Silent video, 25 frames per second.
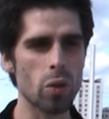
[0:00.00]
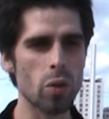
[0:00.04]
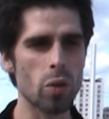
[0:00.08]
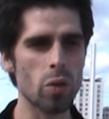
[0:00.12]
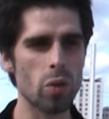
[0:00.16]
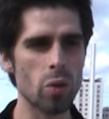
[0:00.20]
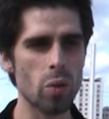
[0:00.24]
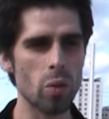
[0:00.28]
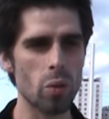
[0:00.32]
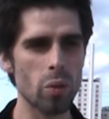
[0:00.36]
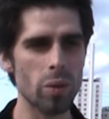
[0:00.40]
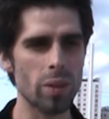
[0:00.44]

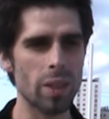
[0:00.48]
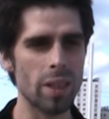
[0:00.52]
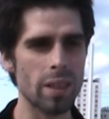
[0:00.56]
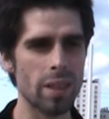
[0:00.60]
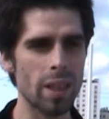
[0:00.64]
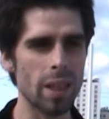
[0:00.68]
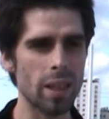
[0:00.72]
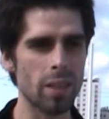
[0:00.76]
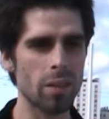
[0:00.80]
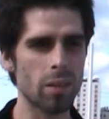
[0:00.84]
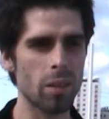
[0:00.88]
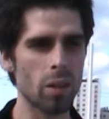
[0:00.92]
sont
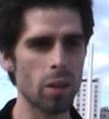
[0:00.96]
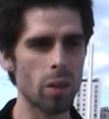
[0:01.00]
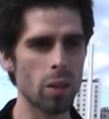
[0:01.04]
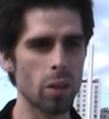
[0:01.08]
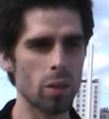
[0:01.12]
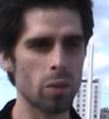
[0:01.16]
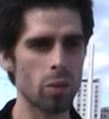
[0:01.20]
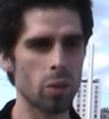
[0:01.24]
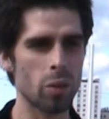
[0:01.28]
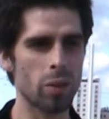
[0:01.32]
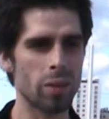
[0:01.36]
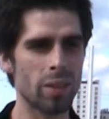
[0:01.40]
des
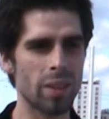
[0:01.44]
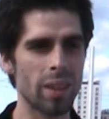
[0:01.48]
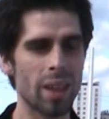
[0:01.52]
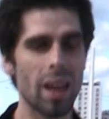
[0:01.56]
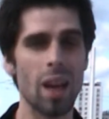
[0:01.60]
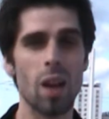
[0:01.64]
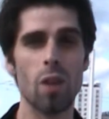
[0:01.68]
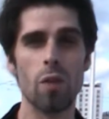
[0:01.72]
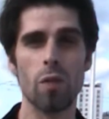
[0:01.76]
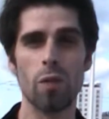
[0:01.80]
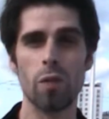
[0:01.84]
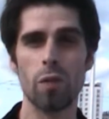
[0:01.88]
acteurs de
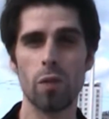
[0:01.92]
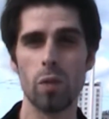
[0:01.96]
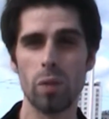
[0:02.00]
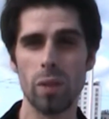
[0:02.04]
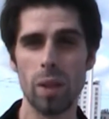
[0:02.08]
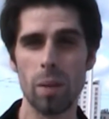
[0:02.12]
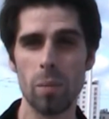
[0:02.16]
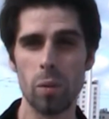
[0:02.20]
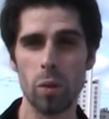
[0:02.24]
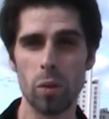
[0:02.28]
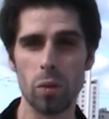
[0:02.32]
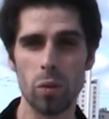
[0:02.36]
terrain
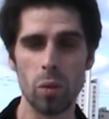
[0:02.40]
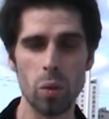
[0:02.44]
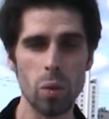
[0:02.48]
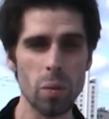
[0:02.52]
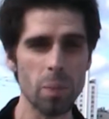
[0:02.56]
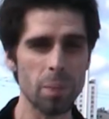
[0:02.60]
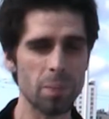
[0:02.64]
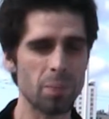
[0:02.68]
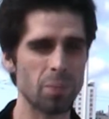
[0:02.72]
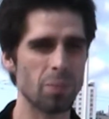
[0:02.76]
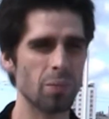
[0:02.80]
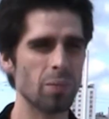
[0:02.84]
fondamentaux.
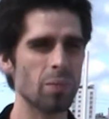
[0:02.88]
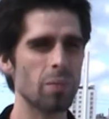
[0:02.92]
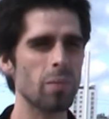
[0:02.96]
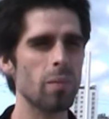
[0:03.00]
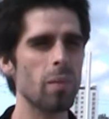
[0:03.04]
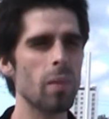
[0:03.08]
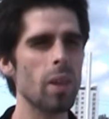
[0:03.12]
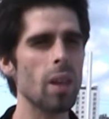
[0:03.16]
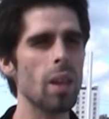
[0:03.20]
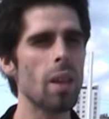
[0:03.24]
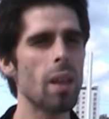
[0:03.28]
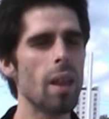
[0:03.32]

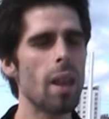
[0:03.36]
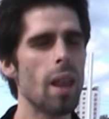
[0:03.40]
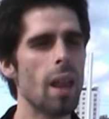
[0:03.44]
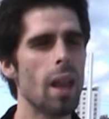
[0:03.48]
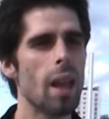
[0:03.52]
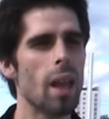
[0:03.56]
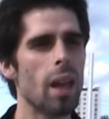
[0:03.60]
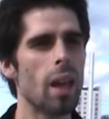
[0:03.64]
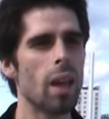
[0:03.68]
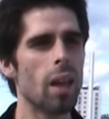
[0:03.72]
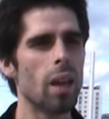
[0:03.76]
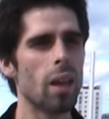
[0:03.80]

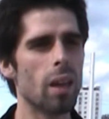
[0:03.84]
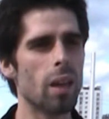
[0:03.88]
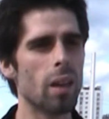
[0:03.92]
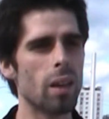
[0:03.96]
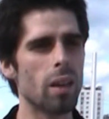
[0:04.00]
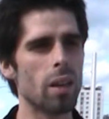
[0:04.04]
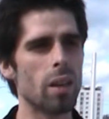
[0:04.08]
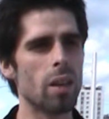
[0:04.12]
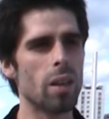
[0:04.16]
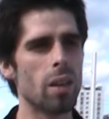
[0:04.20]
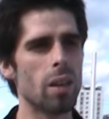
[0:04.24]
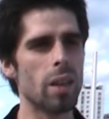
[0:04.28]

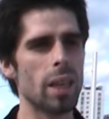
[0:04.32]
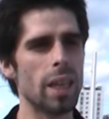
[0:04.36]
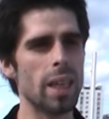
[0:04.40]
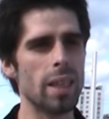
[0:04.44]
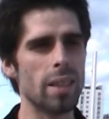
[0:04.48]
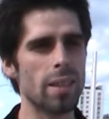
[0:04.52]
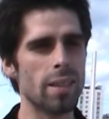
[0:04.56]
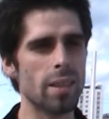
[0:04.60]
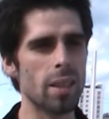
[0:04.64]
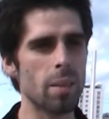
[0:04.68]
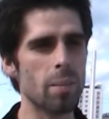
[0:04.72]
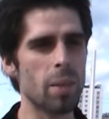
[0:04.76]
Euh,
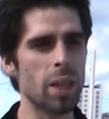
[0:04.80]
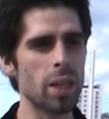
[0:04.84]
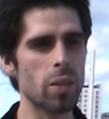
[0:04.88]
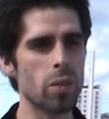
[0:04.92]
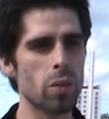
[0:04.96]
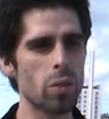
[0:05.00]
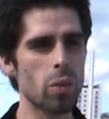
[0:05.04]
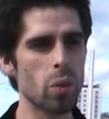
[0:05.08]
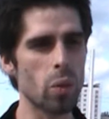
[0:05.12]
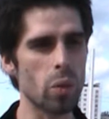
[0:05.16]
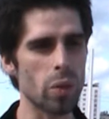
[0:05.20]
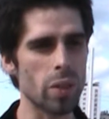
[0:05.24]
et c'est bien
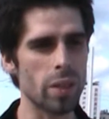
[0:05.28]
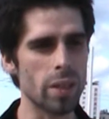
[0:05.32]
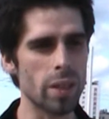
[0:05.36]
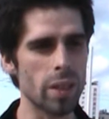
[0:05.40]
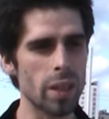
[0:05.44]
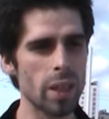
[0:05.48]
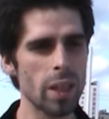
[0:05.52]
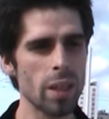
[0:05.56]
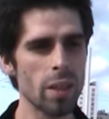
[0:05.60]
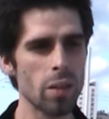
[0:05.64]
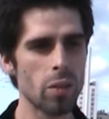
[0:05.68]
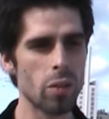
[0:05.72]
sûr
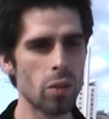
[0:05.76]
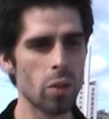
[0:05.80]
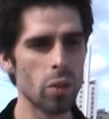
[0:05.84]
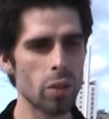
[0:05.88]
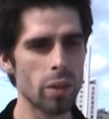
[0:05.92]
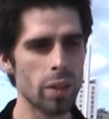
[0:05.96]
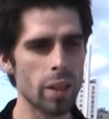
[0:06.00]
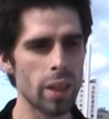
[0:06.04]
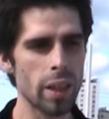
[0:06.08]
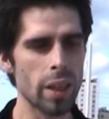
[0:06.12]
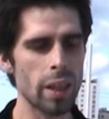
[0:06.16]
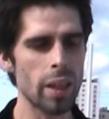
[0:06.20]
aussi
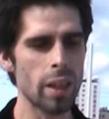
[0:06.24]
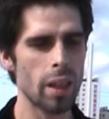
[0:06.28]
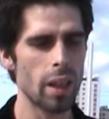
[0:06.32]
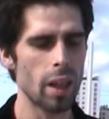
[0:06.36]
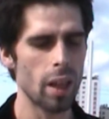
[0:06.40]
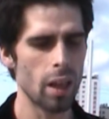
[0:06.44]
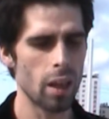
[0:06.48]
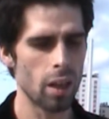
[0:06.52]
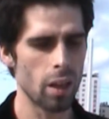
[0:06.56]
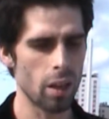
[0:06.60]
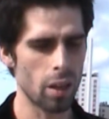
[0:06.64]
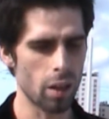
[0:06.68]
donner
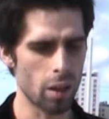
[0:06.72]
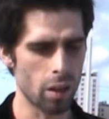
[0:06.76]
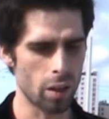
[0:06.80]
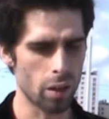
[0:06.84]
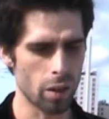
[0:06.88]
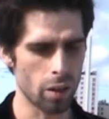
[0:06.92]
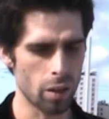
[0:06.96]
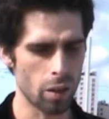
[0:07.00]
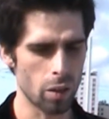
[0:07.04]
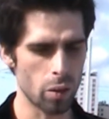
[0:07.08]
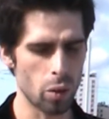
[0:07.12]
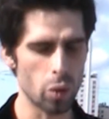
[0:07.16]

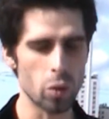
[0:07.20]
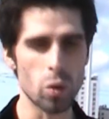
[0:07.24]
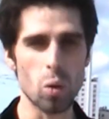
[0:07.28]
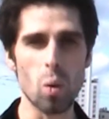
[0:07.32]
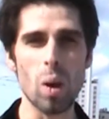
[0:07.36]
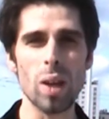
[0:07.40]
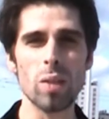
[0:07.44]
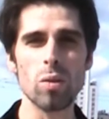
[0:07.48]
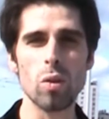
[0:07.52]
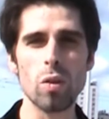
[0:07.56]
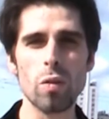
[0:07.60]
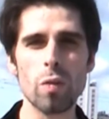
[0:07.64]
euh, le
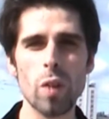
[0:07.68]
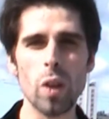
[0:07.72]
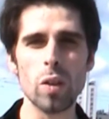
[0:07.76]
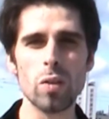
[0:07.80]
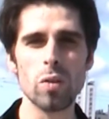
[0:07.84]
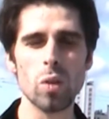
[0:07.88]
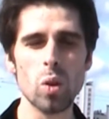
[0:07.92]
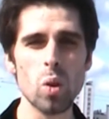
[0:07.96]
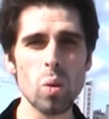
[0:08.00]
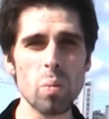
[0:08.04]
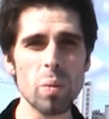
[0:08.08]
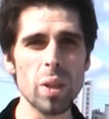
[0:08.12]
droit de
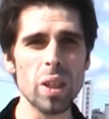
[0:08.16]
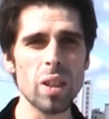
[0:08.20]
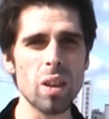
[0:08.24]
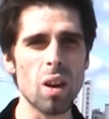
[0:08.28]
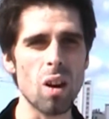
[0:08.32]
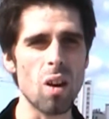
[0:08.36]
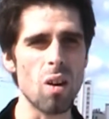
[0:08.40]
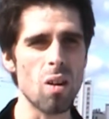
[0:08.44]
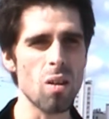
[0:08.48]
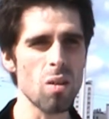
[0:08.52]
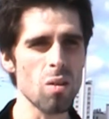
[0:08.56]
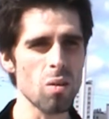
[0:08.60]
vote aux
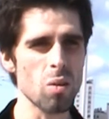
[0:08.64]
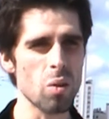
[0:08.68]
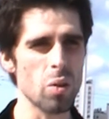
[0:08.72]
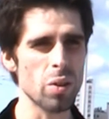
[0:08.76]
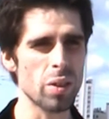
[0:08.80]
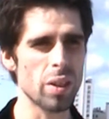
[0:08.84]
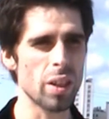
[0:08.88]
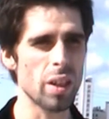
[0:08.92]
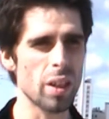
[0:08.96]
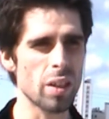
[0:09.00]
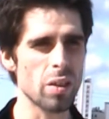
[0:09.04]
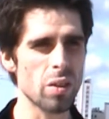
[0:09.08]
migrants aux
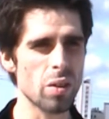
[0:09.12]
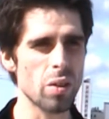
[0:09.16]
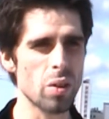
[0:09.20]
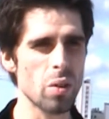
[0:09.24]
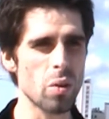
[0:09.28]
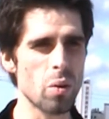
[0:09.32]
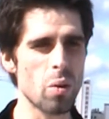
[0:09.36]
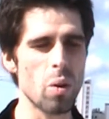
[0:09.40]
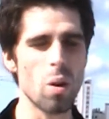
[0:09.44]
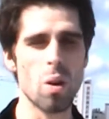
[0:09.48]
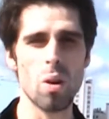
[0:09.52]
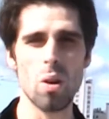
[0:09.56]

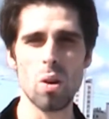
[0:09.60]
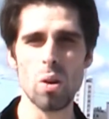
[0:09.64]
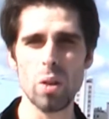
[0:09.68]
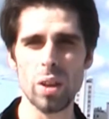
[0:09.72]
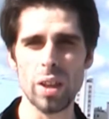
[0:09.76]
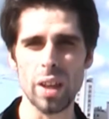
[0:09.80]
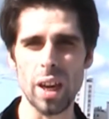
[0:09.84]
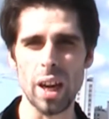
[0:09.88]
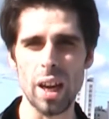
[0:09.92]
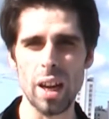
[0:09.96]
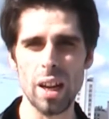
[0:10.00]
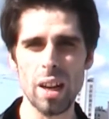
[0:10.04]
élections
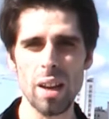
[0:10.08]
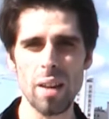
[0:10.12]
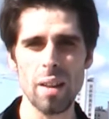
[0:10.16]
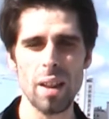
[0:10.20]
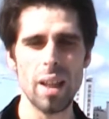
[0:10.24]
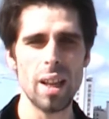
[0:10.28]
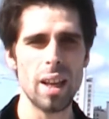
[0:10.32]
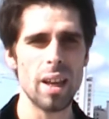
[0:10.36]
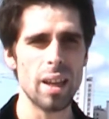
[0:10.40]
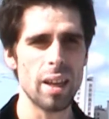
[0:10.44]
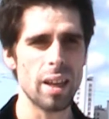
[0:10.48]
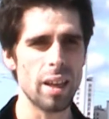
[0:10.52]
locales
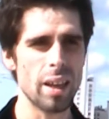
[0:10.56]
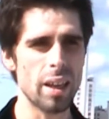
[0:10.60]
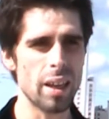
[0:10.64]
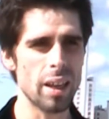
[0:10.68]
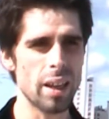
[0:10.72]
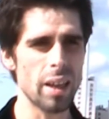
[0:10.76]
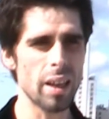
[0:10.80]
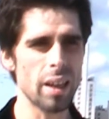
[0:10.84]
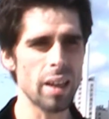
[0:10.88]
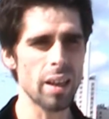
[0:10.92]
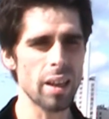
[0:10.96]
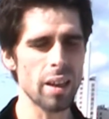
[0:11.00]

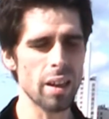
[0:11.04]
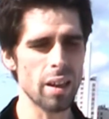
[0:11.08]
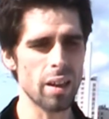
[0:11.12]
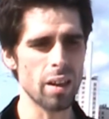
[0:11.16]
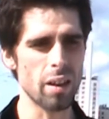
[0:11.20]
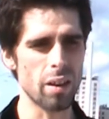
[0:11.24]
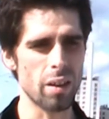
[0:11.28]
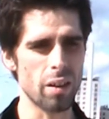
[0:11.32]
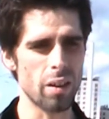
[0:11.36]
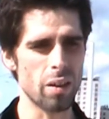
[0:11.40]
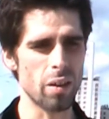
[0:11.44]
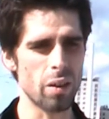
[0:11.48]
et
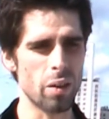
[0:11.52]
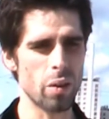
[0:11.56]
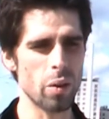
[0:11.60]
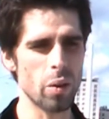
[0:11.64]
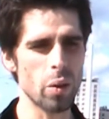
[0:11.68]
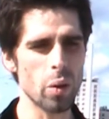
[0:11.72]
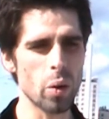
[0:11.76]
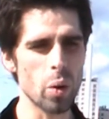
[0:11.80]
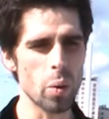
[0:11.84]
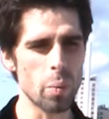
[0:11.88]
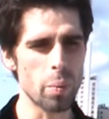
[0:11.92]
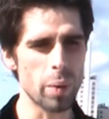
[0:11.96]
euh,
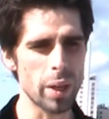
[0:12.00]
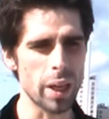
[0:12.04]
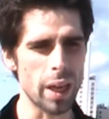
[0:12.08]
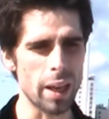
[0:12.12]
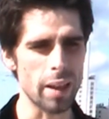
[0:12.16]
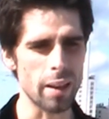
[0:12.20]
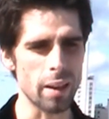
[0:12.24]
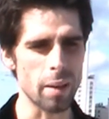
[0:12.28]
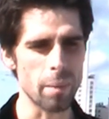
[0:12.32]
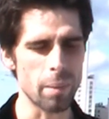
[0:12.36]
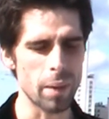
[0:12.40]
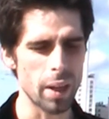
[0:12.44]

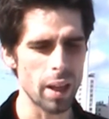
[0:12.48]
européennes.